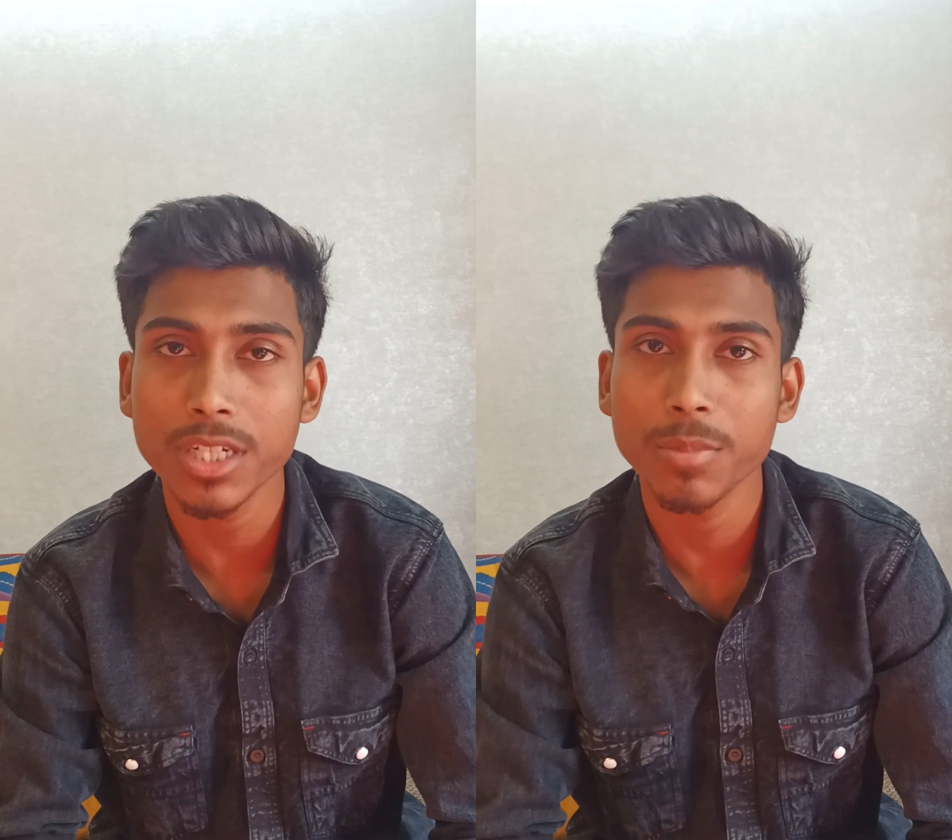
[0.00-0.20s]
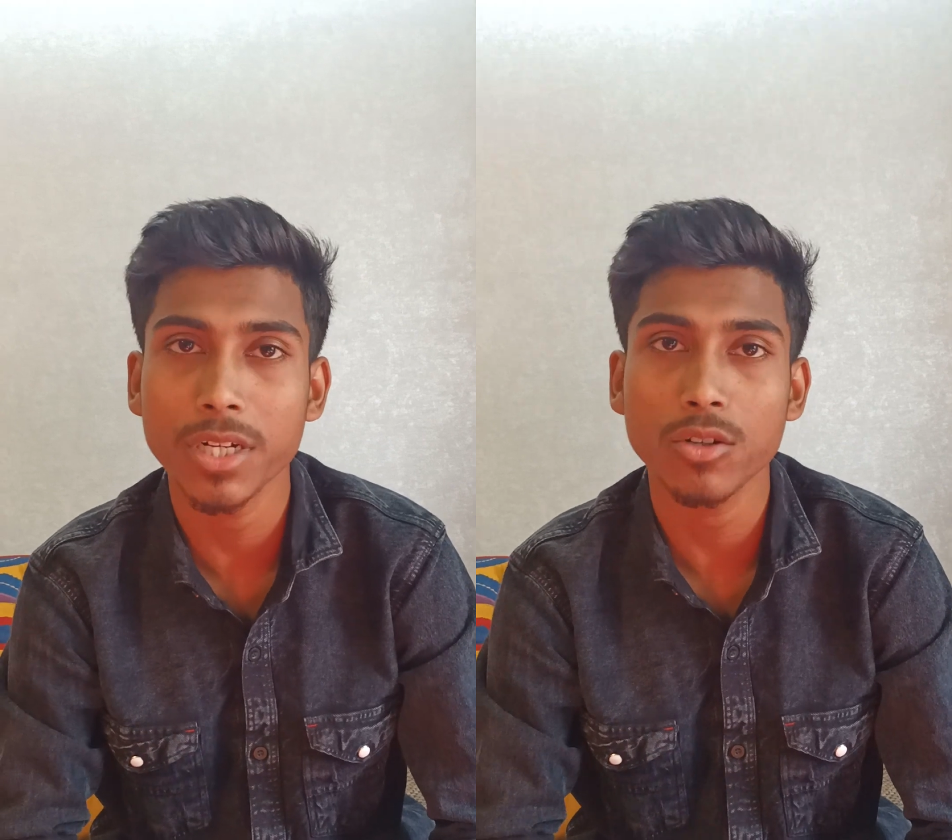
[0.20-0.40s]

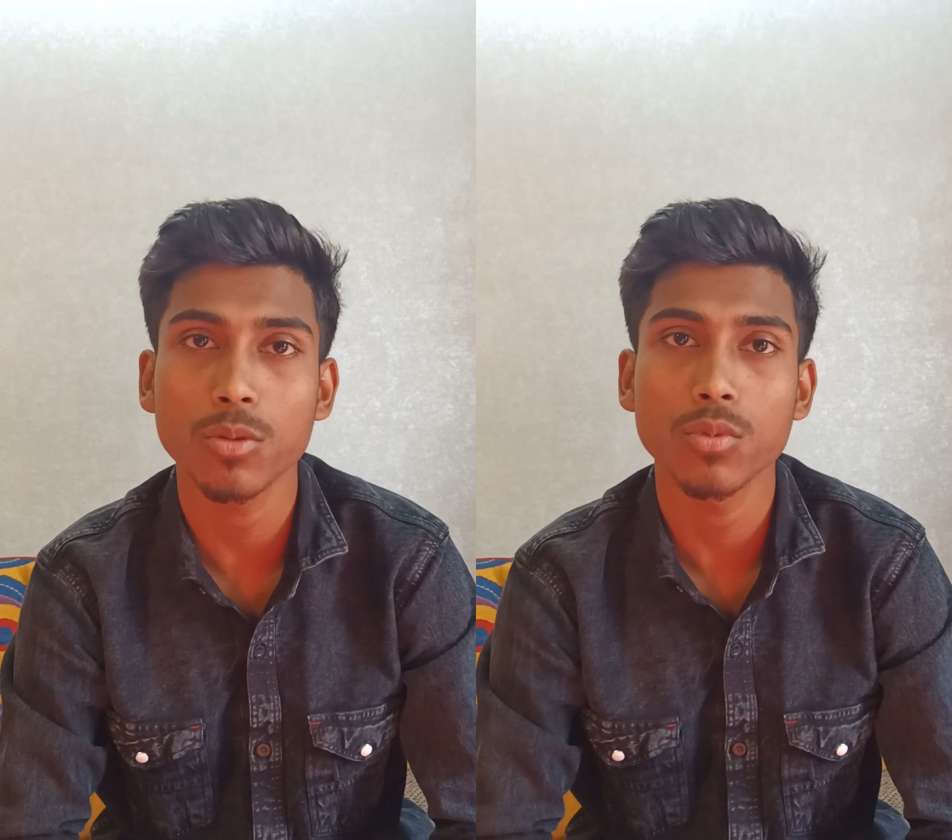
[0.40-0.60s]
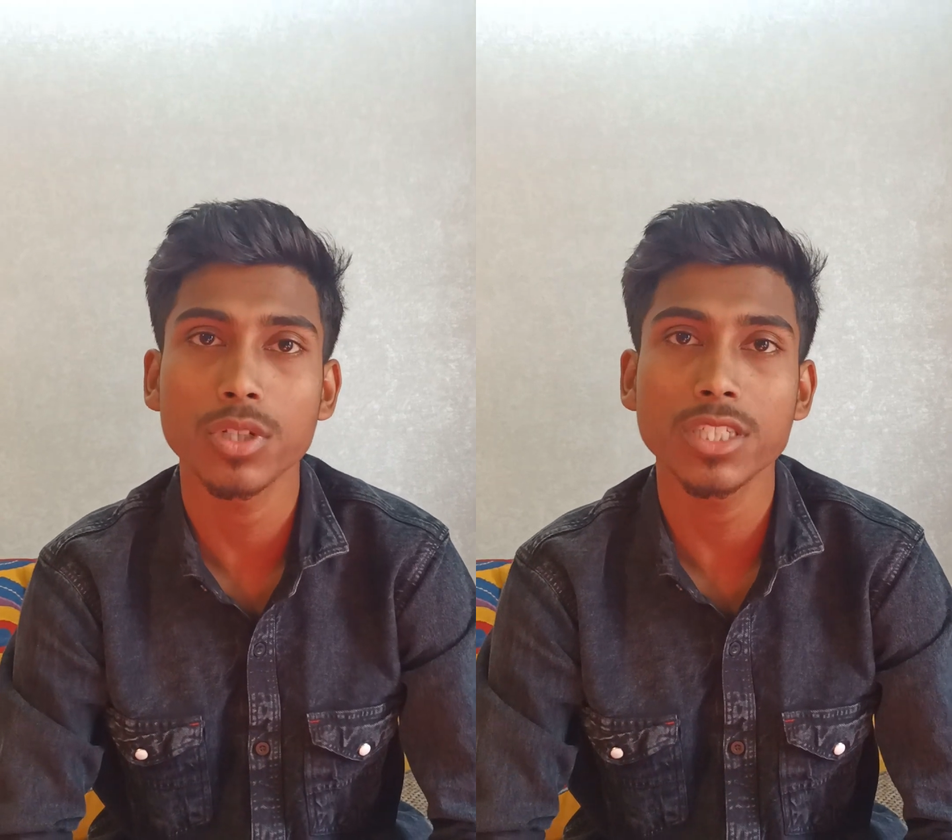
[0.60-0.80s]
ডিপেন্ড
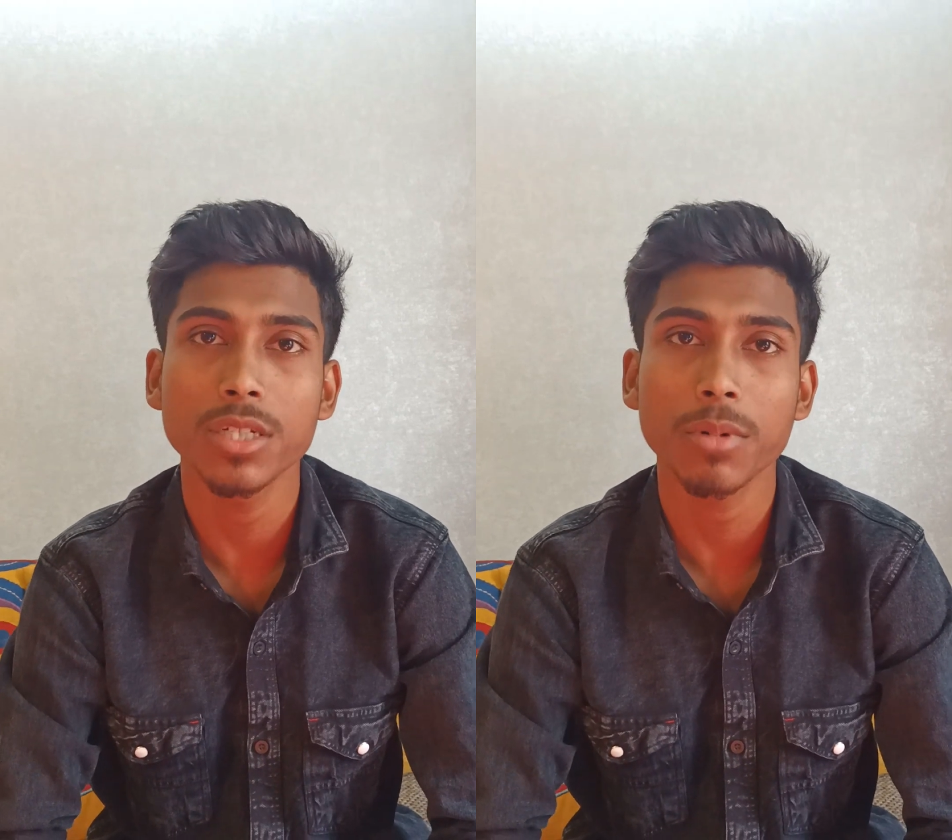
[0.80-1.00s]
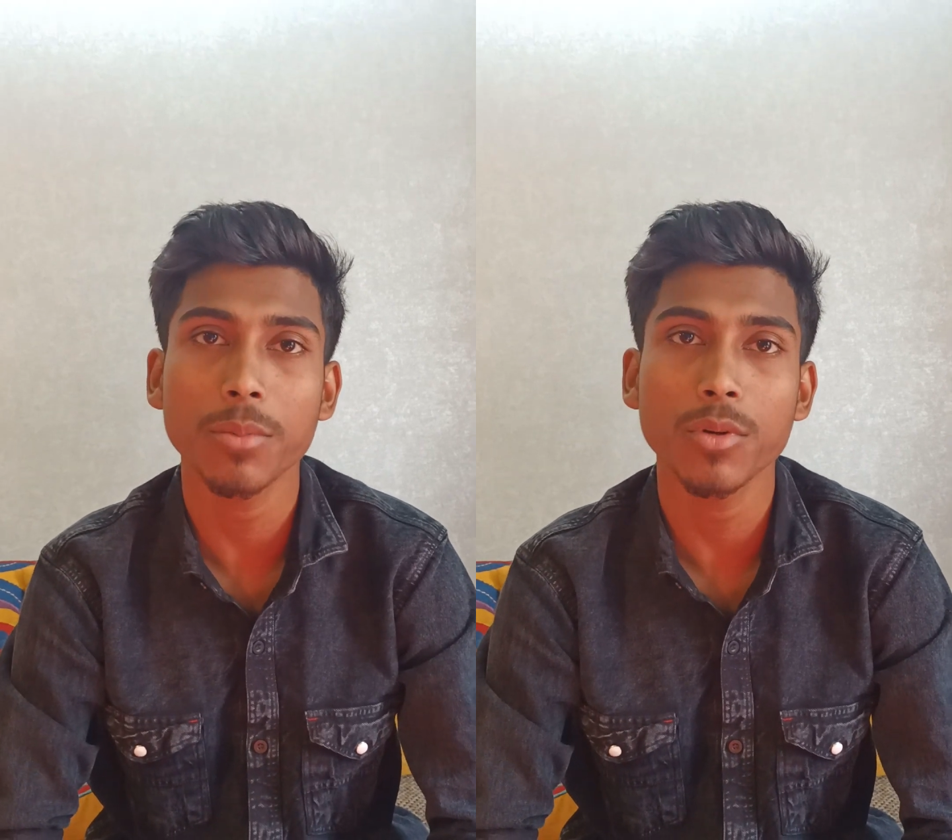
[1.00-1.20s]
করবে উনি
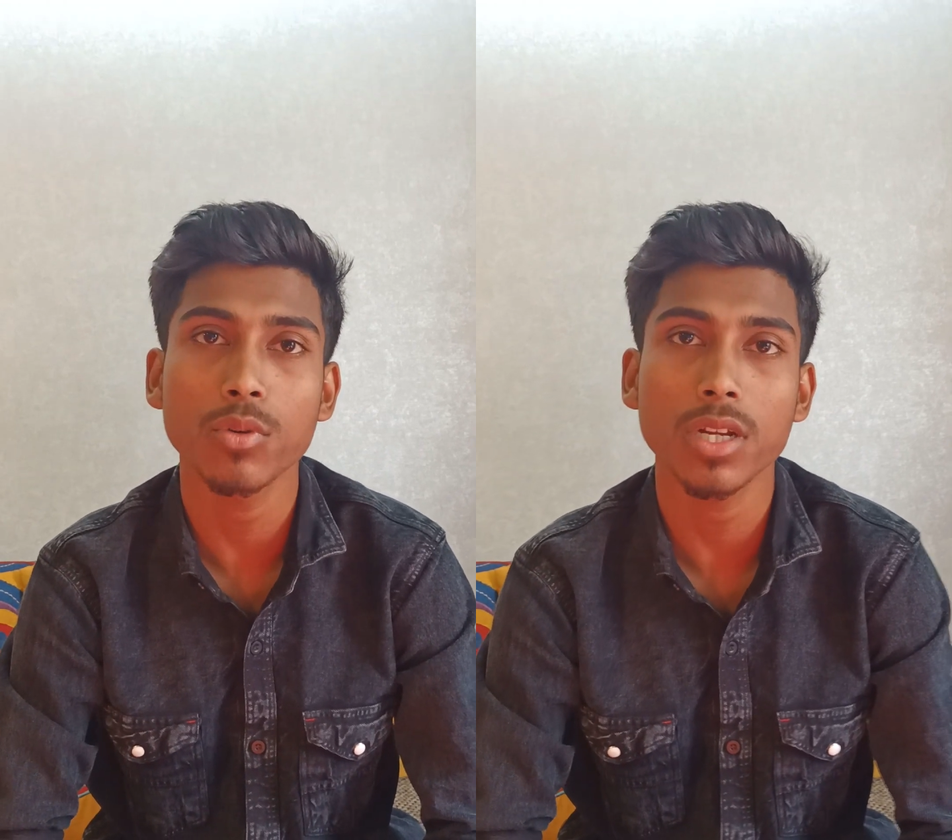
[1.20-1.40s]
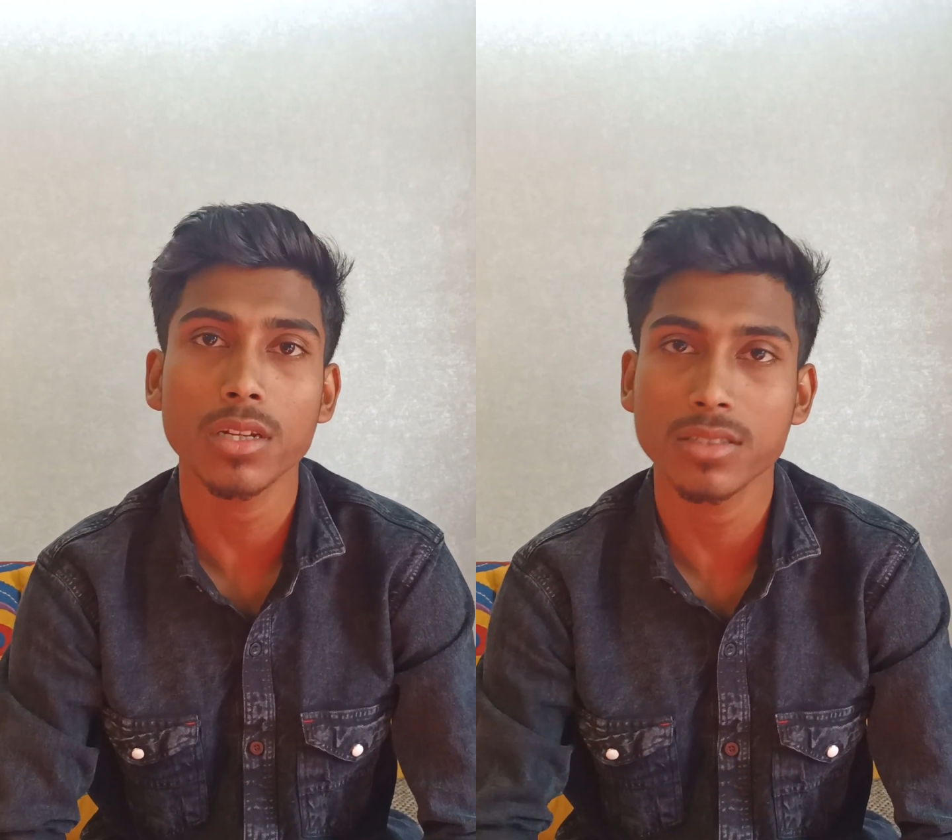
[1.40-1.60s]
যেভাবে
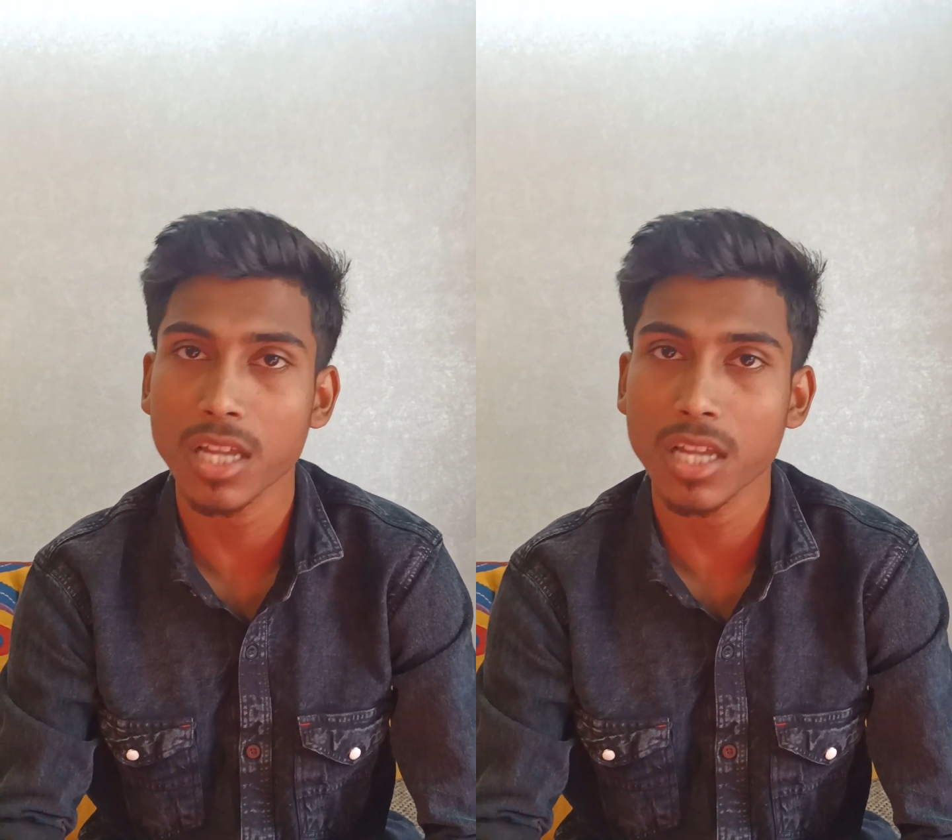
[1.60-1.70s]
ওনার